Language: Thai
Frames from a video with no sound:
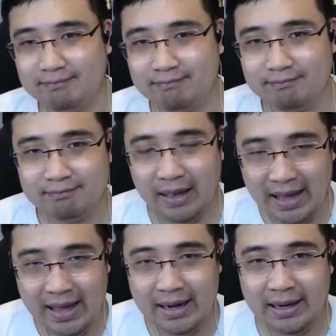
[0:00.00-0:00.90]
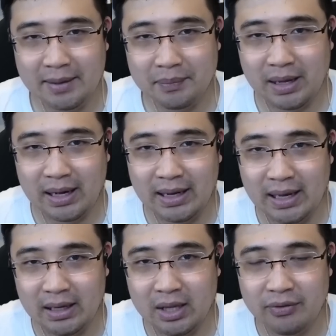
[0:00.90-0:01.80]
5 นะครับ ในการแข่ง
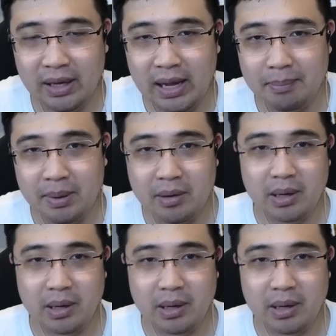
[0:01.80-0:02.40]
ขัน FA ครับไป